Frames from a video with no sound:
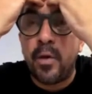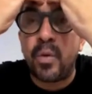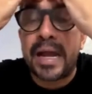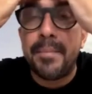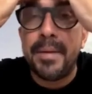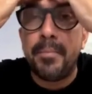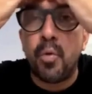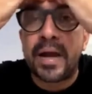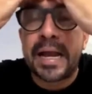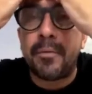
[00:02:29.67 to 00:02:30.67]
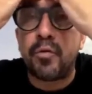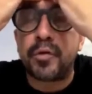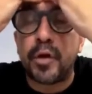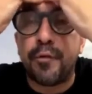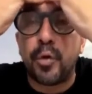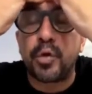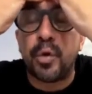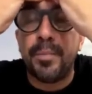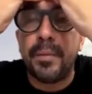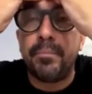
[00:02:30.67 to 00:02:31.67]
O cara, me, o cara só
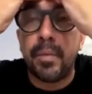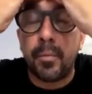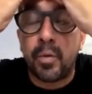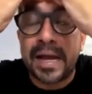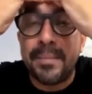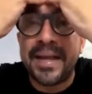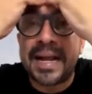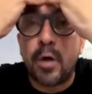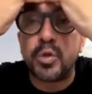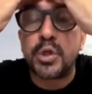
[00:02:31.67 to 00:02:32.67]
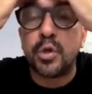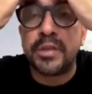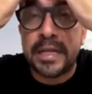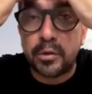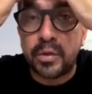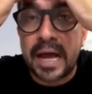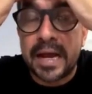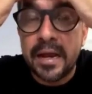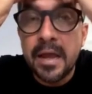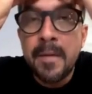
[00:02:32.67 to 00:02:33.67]
faltou, me, o cara me calçou dentro da
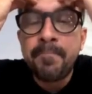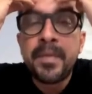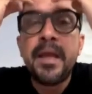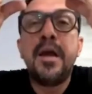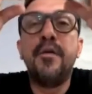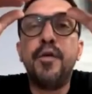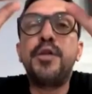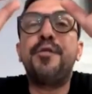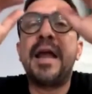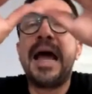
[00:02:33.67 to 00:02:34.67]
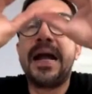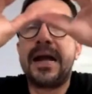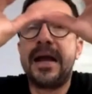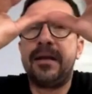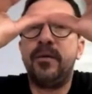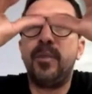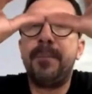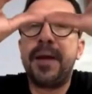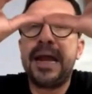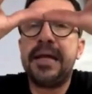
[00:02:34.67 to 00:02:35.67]
área. Eu vou te falar, cara, uma
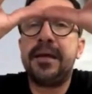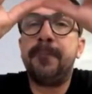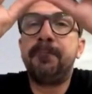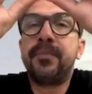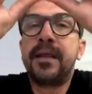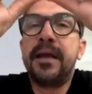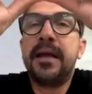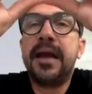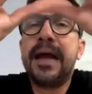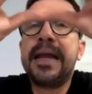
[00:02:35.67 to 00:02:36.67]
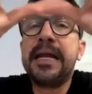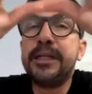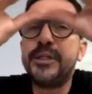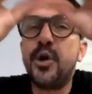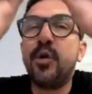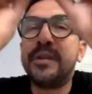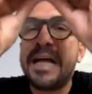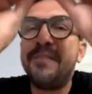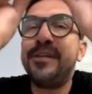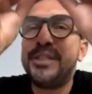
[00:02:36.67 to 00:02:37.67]
parada. Aquele jogo
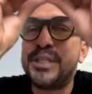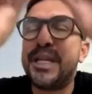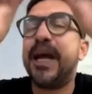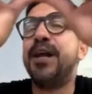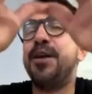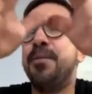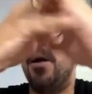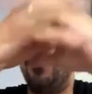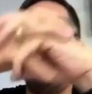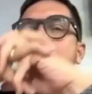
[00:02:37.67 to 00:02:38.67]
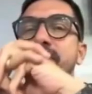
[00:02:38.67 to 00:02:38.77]
tava estranho, irmão.